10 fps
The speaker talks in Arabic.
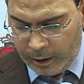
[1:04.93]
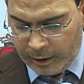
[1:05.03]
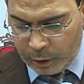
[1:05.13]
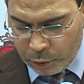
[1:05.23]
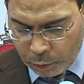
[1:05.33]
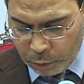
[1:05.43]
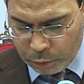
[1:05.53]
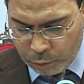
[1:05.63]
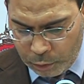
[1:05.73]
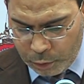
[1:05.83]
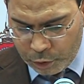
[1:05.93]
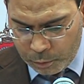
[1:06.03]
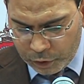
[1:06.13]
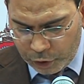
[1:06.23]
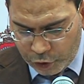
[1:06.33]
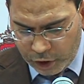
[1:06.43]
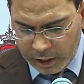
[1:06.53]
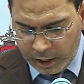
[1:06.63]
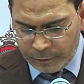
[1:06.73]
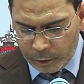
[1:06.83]
على شروط ولوج
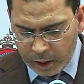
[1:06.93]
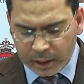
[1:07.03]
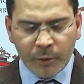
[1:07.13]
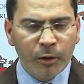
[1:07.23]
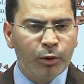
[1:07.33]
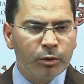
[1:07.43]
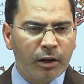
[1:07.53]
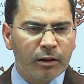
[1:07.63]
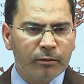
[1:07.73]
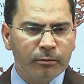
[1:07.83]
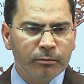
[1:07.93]
منتجي الفواكه والخضر